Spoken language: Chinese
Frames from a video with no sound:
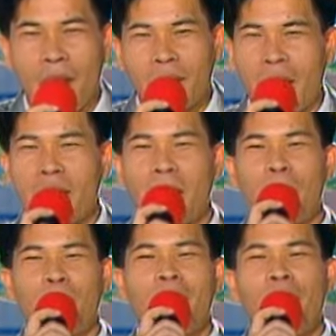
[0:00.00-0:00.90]
大家呢
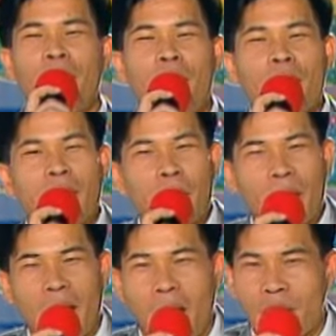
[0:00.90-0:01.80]
不但非常的伟
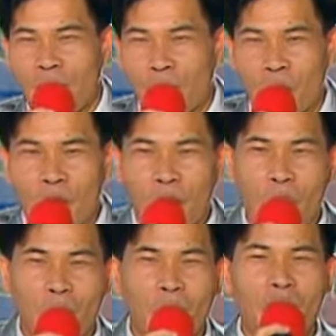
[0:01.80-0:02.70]
大，而且有一个
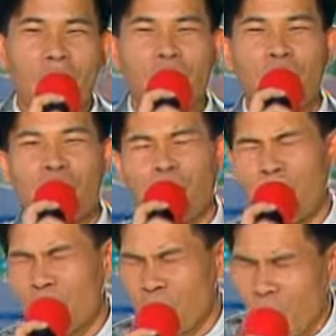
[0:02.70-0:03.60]
共同的特色，就是
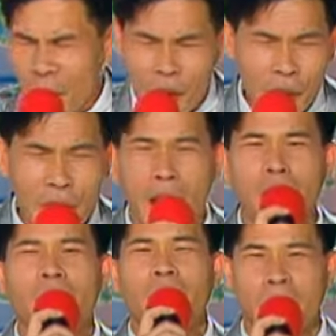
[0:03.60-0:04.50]
都是非常
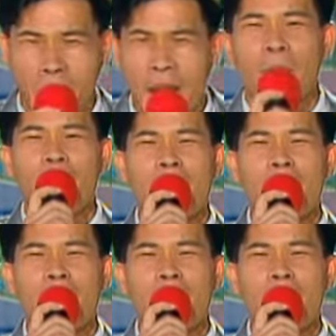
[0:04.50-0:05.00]
的可爱。